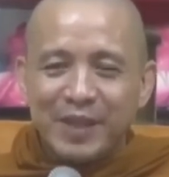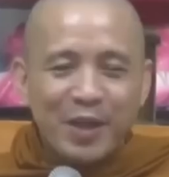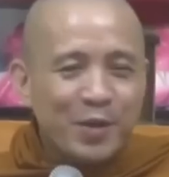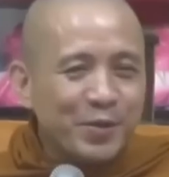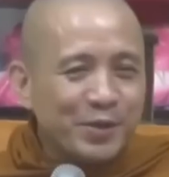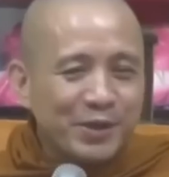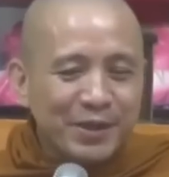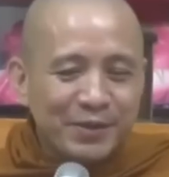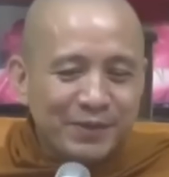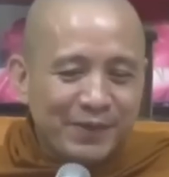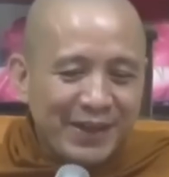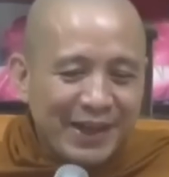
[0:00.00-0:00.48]

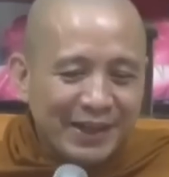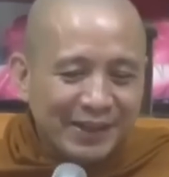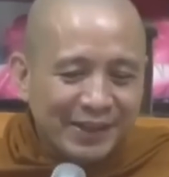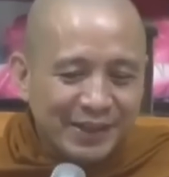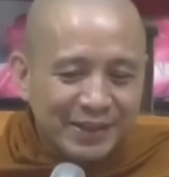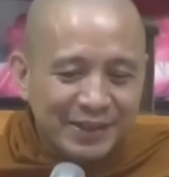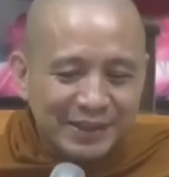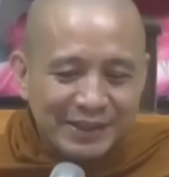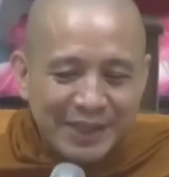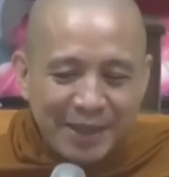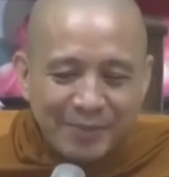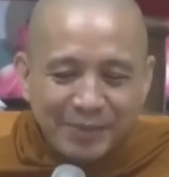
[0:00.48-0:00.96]
đều xuất phát
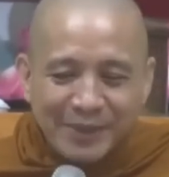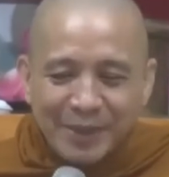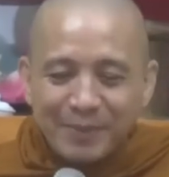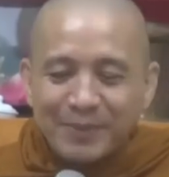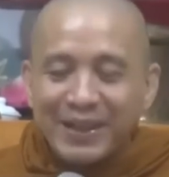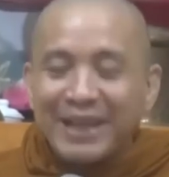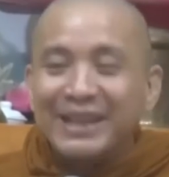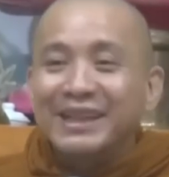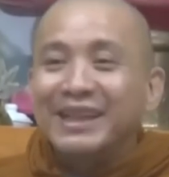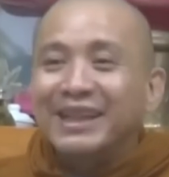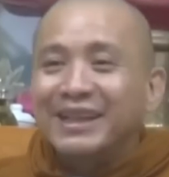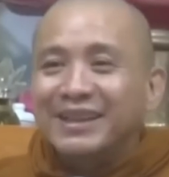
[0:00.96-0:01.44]
từ tám
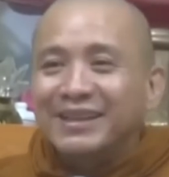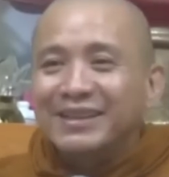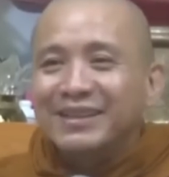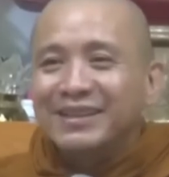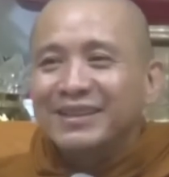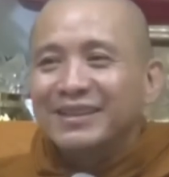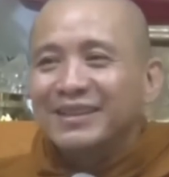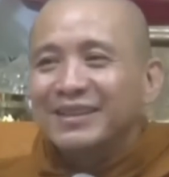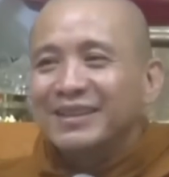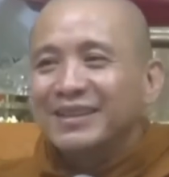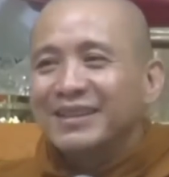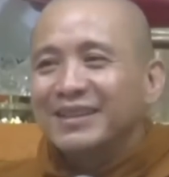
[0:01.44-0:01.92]
tâm đại thiện
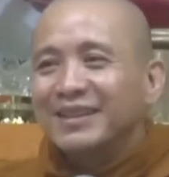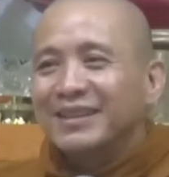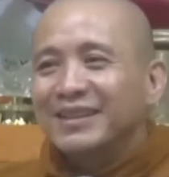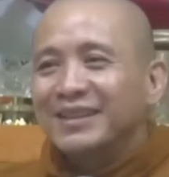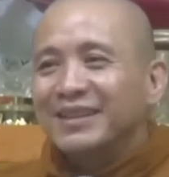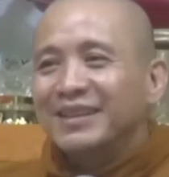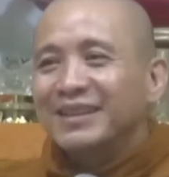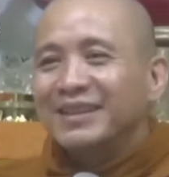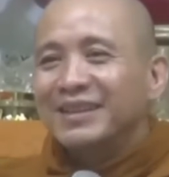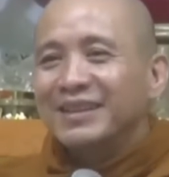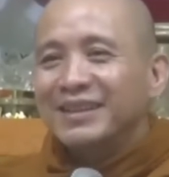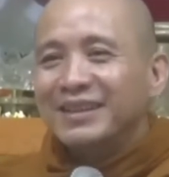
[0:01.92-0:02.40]

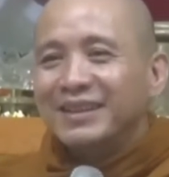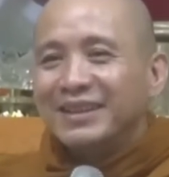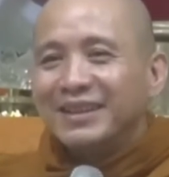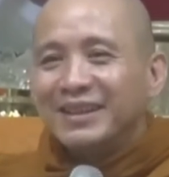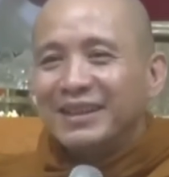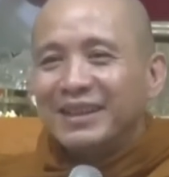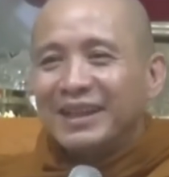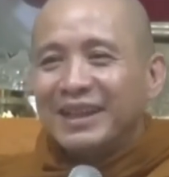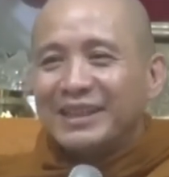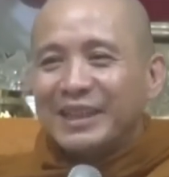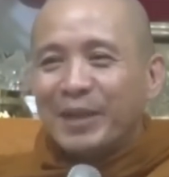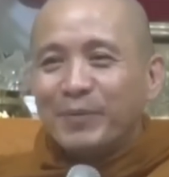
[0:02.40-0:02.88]

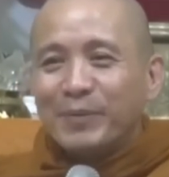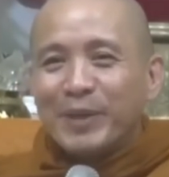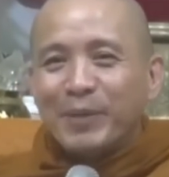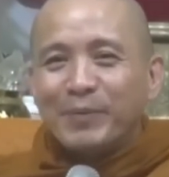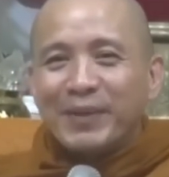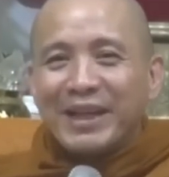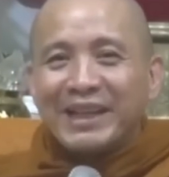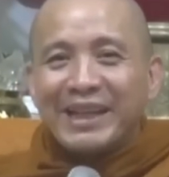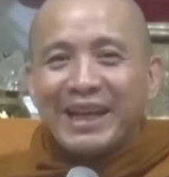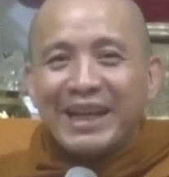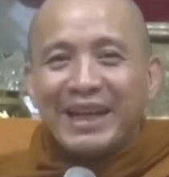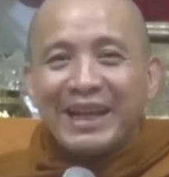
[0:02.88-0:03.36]
tám
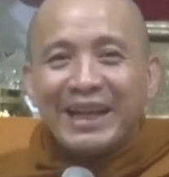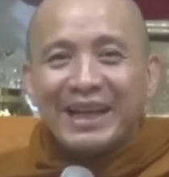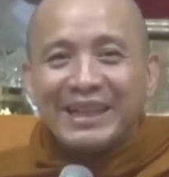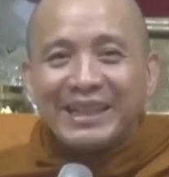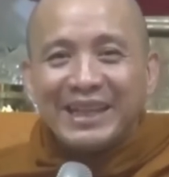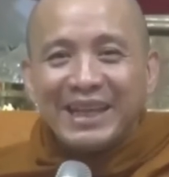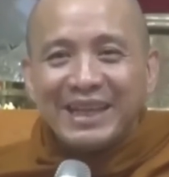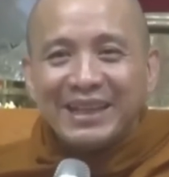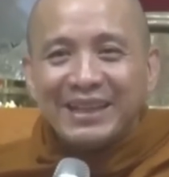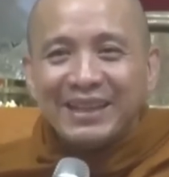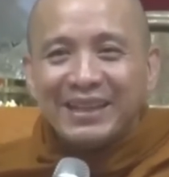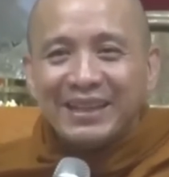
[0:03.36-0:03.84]
tâm đại thiện là
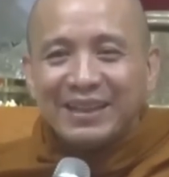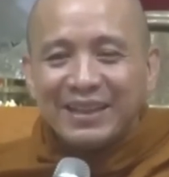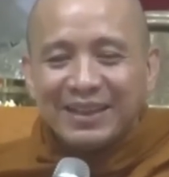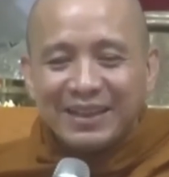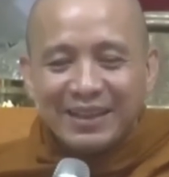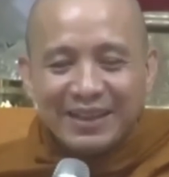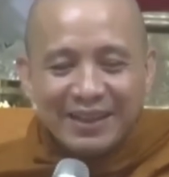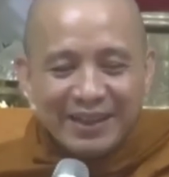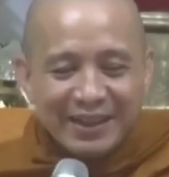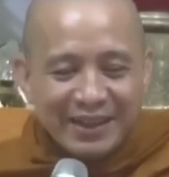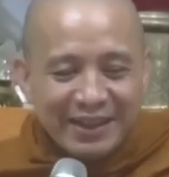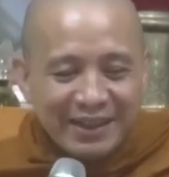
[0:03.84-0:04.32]
gì
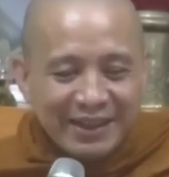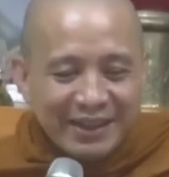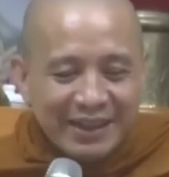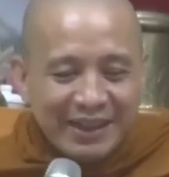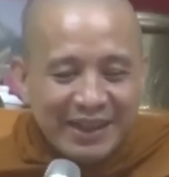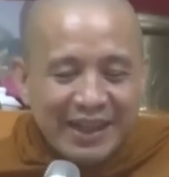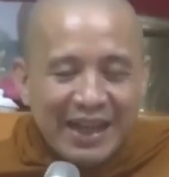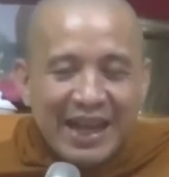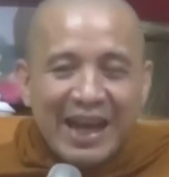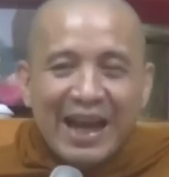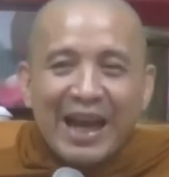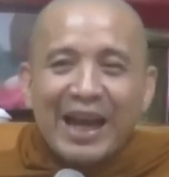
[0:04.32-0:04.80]

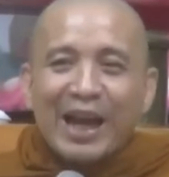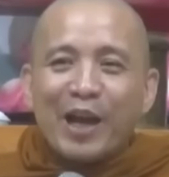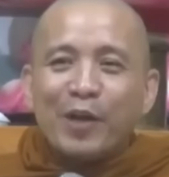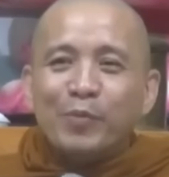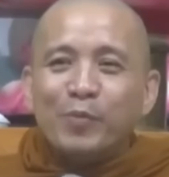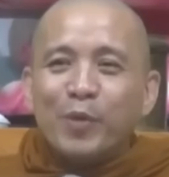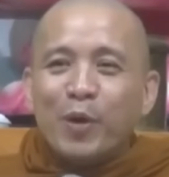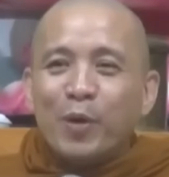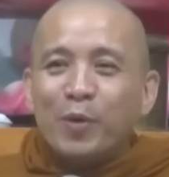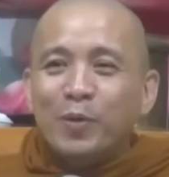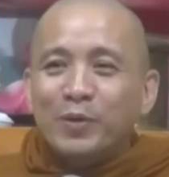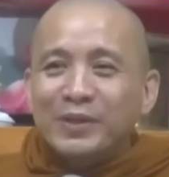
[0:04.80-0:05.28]

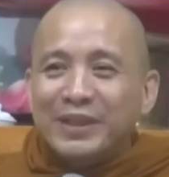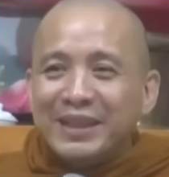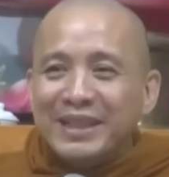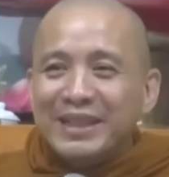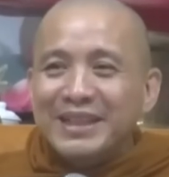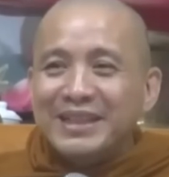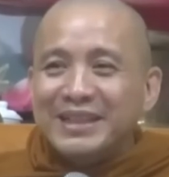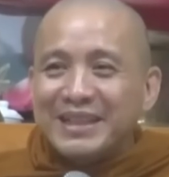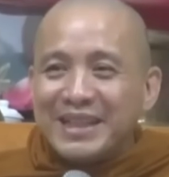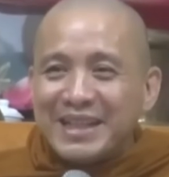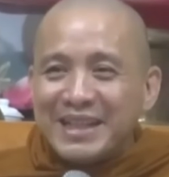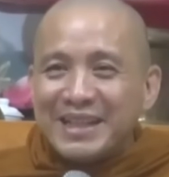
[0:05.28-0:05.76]
là bố
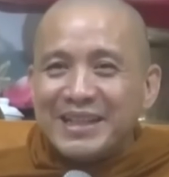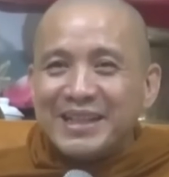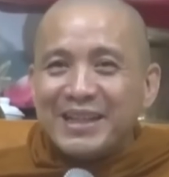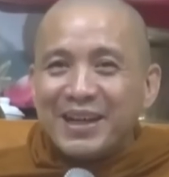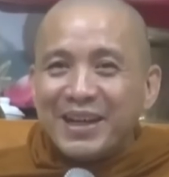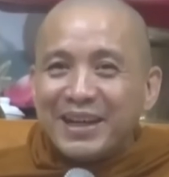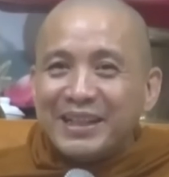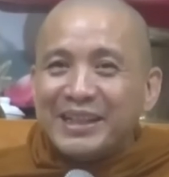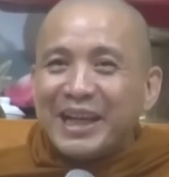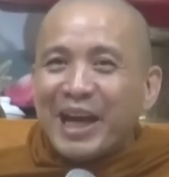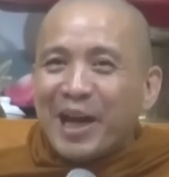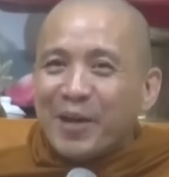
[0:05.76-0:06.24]
thí trì
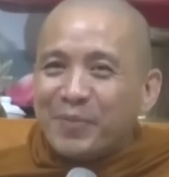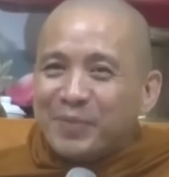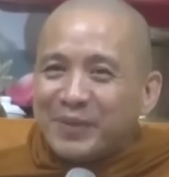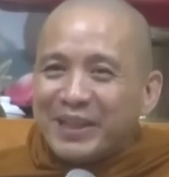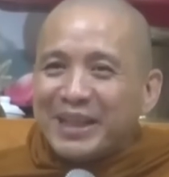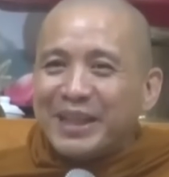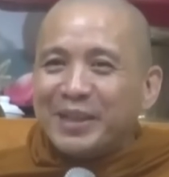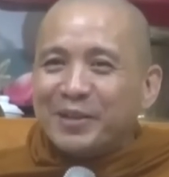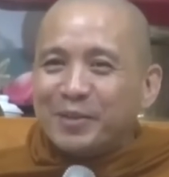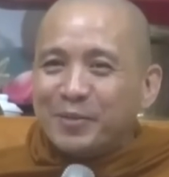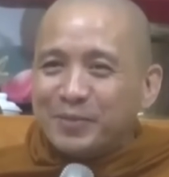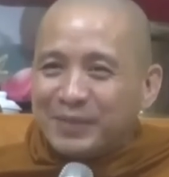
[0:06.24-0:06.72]
giới tham
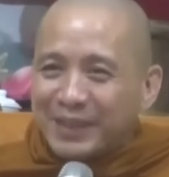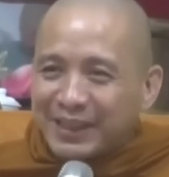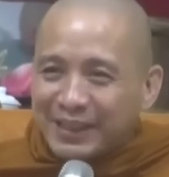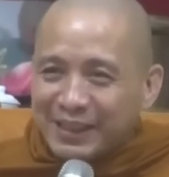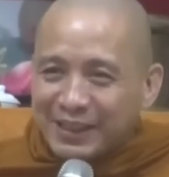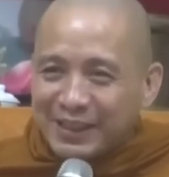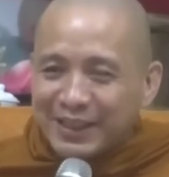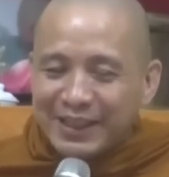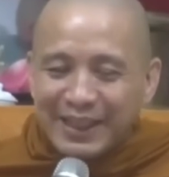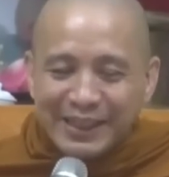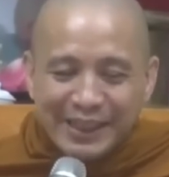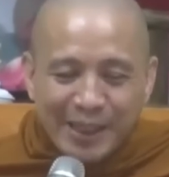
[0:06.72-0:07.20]
thiền cung
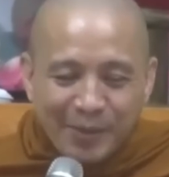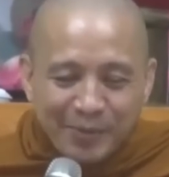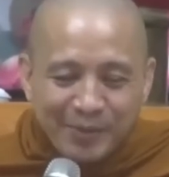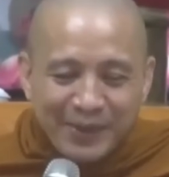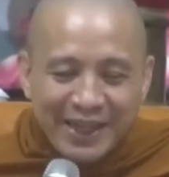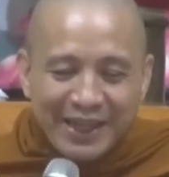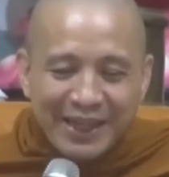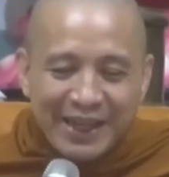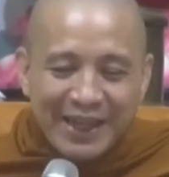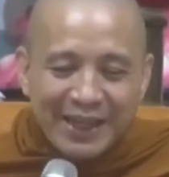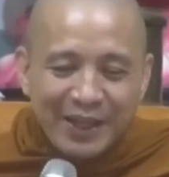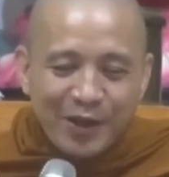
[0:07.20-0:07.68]
kính những cái
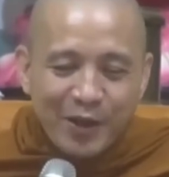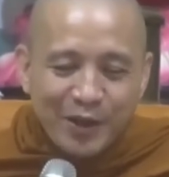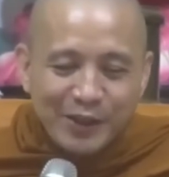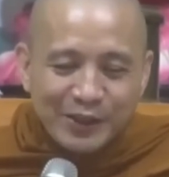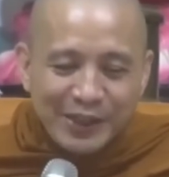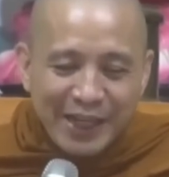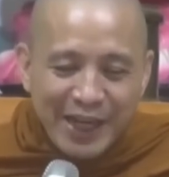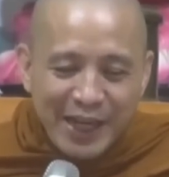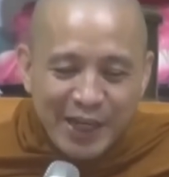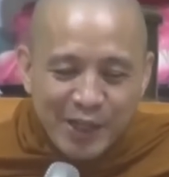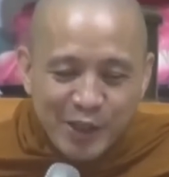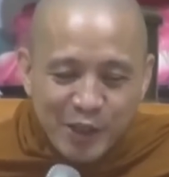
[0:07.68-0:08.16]
tâm này là nó
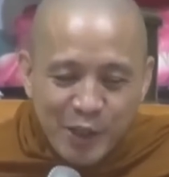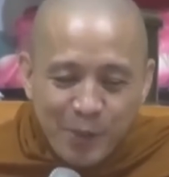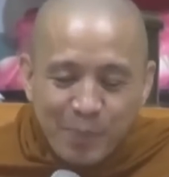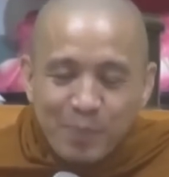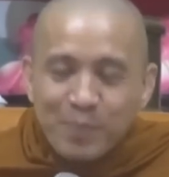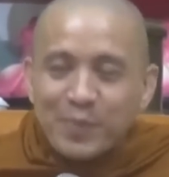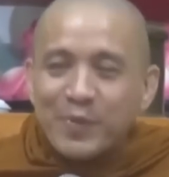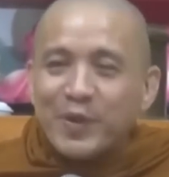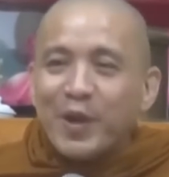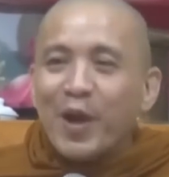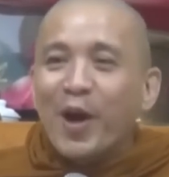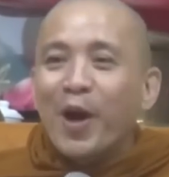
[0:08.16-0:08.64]
sẽ giúp
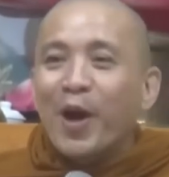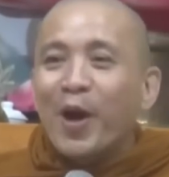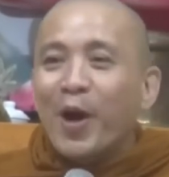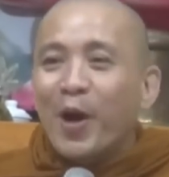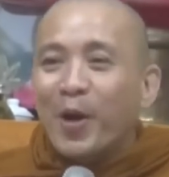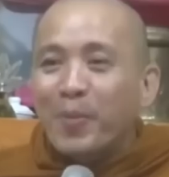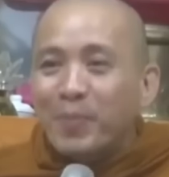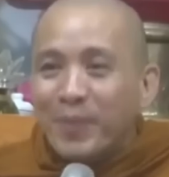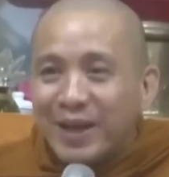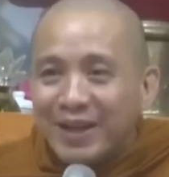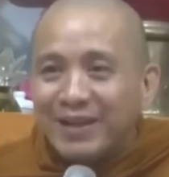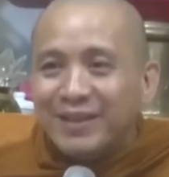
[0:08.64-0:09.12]

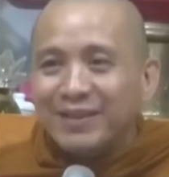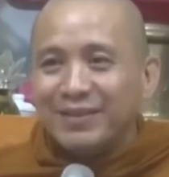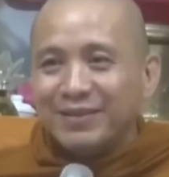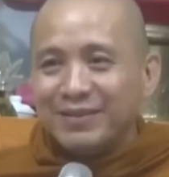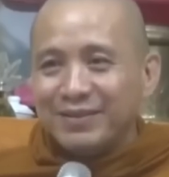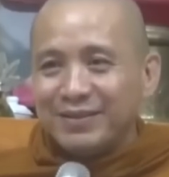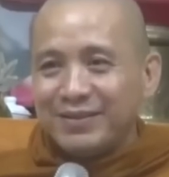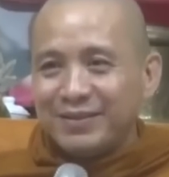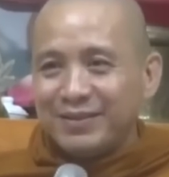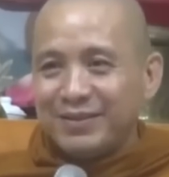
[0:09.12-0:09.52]
cho mình